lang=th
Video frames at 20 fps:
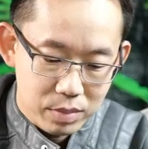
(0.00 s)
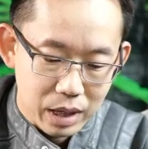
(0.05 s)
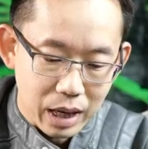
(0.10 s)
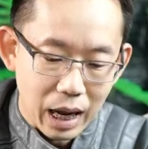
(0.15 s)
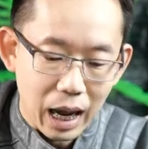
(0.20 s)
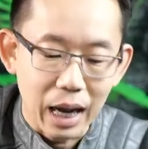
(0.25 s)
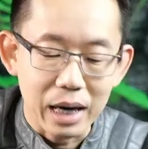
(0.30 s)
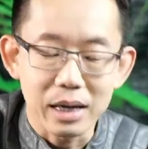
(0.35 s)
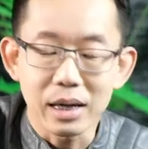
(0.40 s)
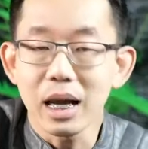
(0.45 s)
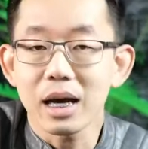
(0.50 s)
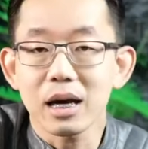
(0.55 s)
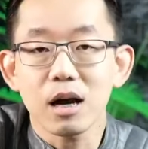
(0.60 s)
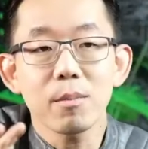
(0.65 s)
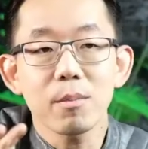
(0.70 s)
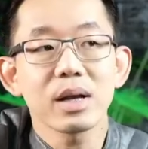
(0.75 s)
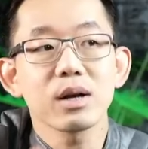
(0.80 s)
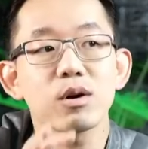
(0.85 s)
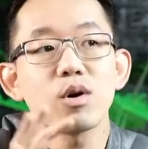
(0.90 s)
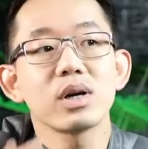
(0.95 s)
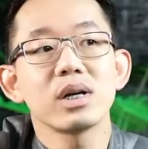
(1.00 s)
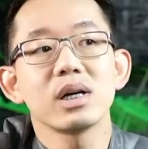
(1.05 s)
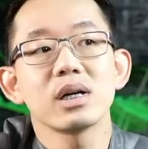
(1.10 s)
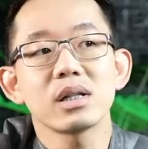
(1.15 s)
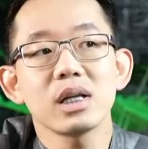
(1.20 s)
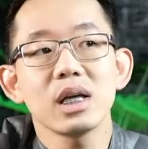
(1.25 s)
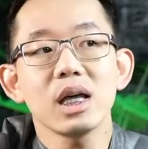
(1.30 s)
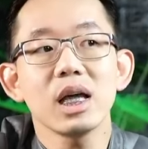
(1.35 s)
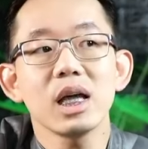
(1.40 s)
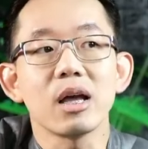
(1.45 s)
อ่านเนี่ยก็เป็นคนหนึ่ง
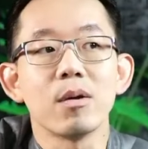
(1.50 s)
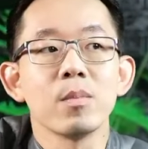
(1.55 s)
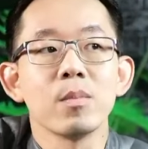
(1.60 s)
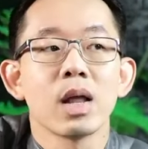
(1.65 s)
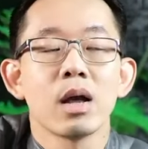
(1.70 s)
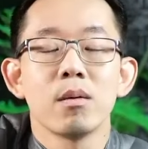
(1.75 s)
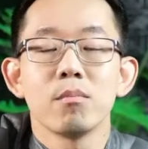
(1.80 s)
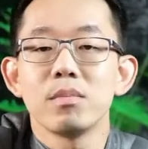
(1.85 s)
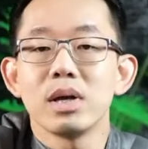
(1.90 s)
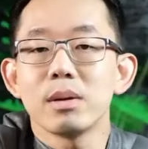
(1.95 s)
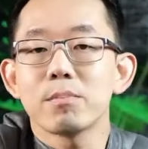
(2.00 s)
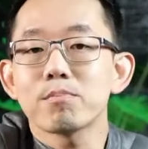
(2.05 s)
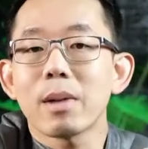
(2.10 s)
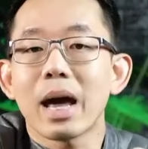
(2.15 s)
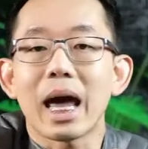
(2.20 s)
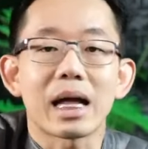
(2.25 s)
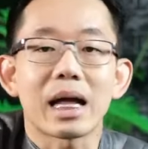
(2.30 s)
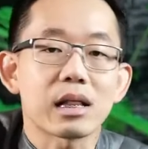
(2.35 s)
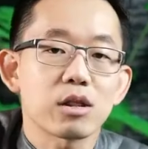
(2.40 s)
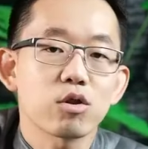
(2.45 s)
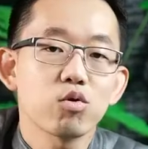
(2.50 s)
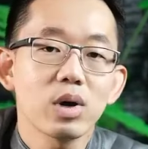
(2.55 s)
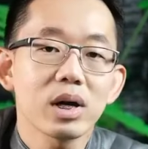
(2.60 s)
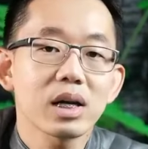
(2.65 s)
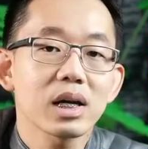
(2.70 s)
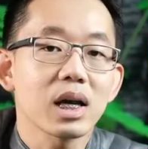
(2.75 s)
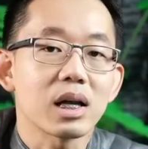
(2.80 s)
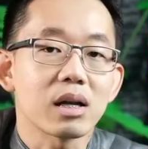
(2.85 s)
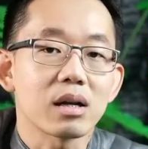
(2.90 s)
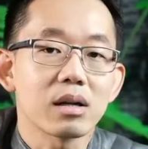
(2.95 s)
ที่มี8ธุร
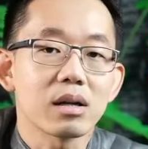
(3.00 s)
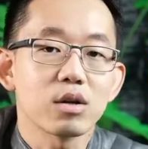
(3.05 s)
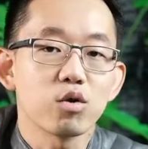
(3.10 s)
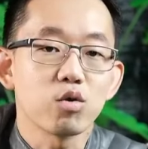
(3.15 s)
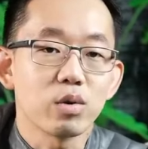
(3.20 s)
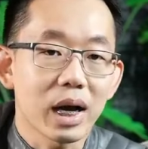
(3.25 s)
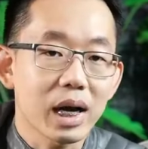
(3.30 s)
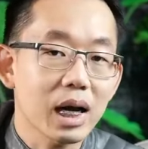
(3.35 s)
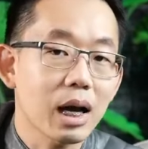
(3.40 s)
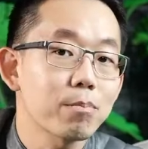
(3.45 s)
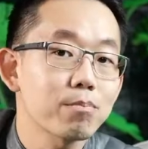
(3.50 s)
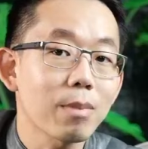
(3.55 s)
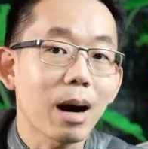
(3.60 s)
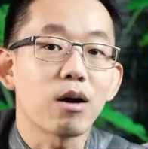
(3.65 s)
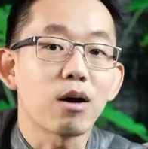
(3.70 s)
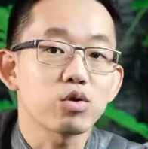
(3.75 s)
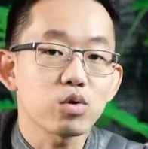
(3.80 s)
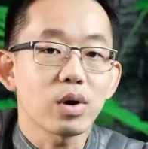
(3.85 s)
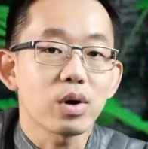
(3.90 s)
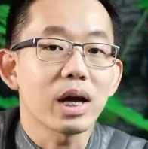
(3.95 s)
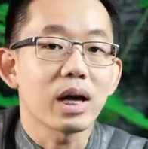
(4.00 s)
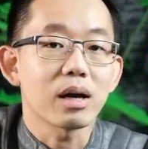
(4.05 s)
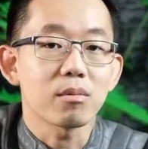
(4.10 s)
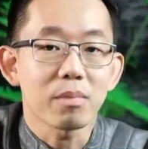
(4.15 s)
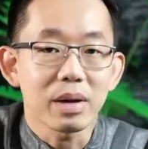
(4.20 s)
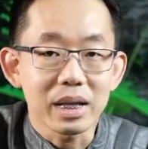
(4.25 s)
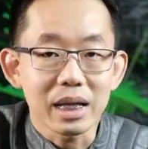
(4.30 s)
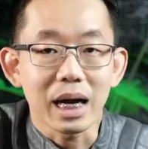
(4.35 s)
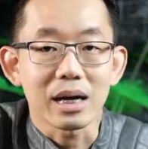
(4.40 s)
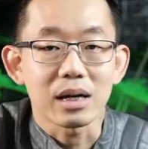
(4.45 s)
กิจอยู่ในกระเป๋าตัวเอง
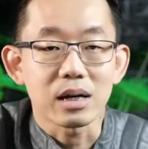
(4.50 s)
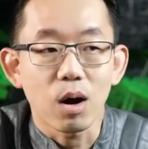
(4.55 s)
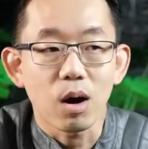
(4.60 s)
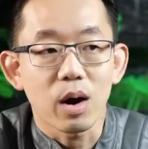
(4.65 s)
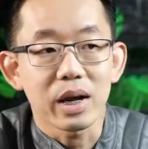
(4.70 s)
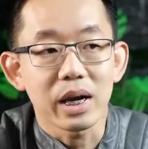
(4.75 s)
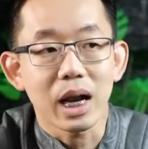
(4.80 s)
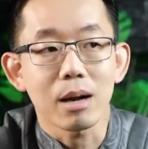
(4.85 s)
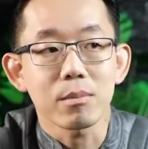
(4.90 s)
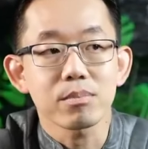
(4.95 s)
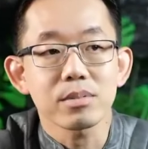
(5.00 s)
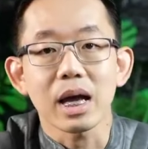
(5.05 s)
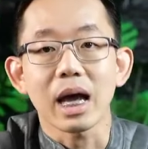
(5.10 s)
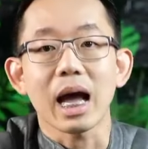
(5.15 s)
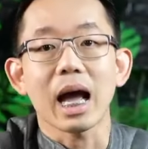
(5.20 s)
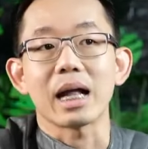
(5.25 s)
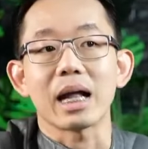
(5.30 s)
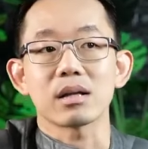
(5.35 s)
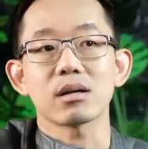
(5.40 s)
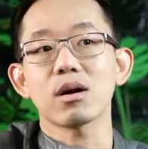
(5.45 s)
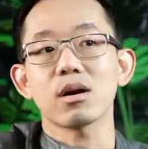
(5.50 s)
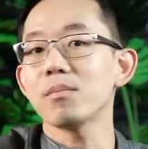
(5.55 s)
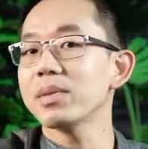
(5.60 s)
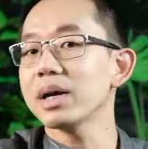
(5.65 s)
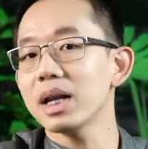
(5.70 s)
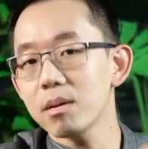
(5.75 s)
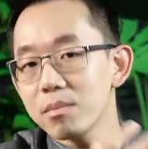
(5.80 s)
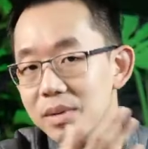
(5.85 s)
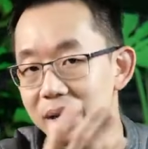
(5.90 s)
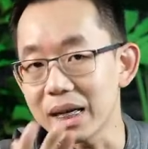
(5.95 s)
เป็นอย่างน้อยนะครับแต่อ่านก็
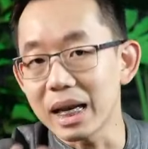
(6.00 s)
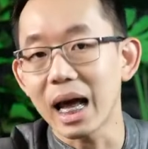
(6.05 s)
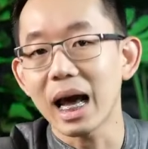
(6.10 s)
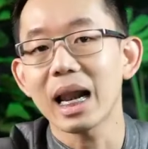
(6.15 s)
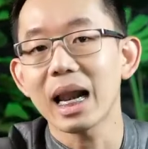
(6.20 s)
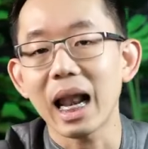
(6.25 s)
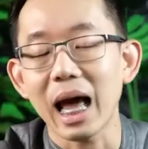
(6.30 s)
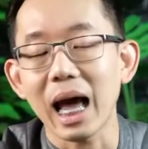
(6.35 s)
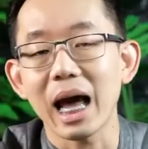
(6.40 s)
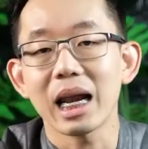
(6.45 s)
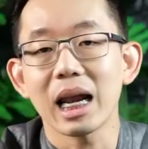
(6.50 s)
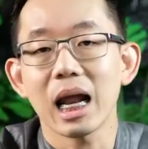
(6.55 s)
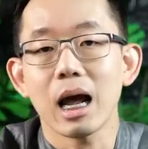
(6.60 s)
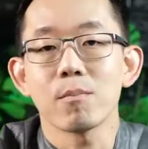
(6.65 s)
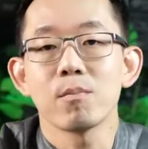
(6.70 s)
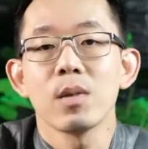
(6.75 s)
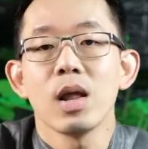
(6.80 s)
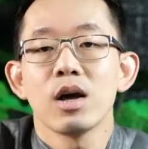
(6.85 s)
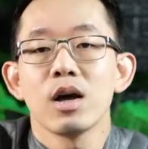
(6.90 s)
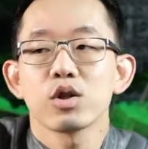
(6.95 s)
ไม่ได้มีหน้าร้านนะครับ